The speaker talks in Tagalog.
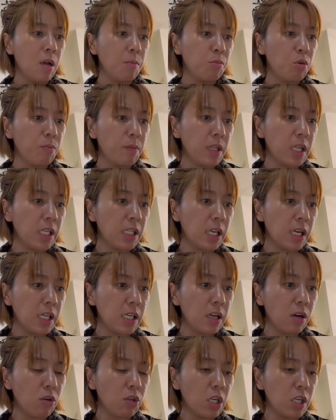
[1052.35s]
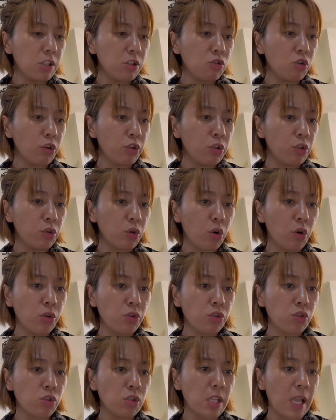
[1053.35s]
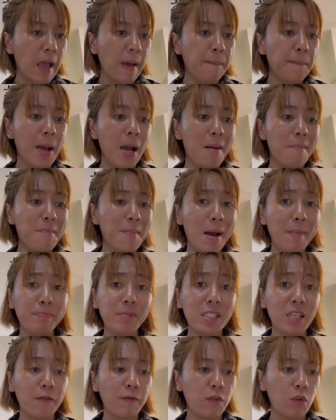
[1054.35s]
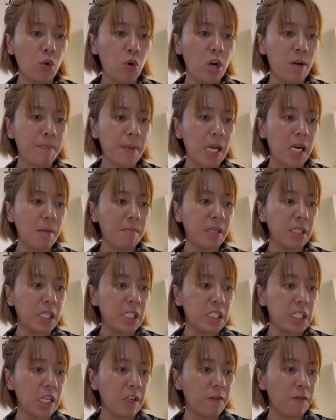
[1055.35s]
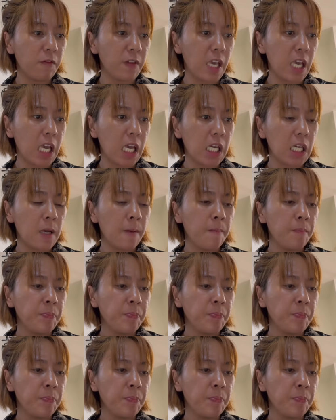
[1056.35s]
Bumili na rin ako ng Zone Zonrox na pang map sa floor para ma-disinfect.